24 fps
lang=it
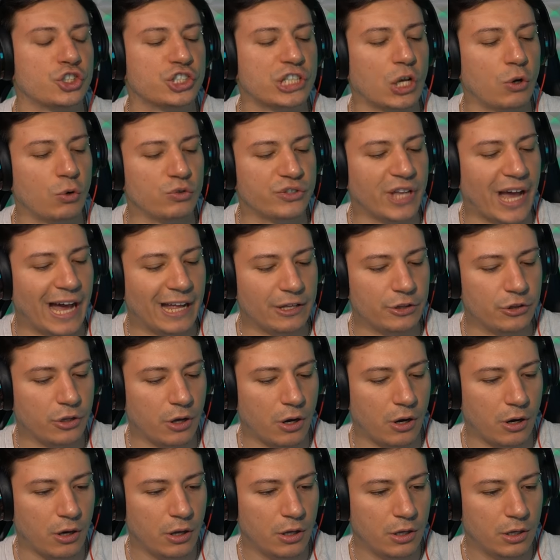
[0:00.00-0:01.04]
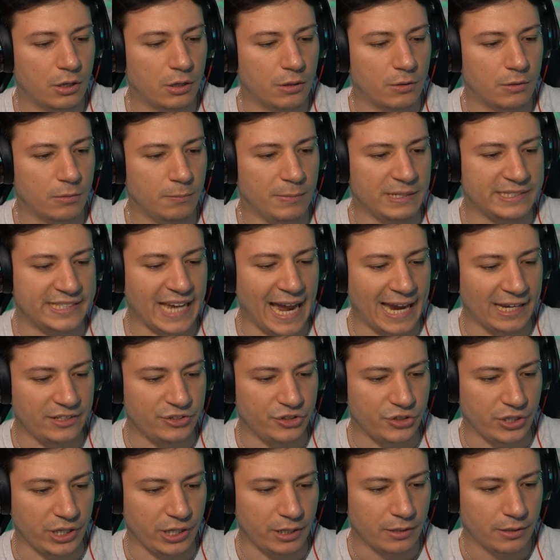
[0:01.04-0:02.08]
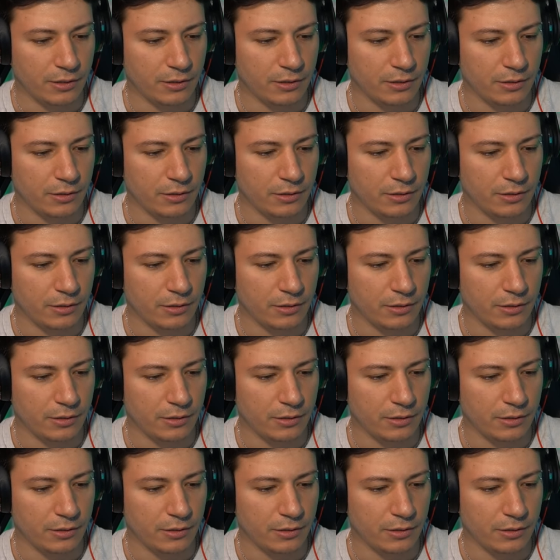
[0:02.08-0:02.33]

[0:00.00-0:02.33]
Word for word: ti sto salutando! Mi senti?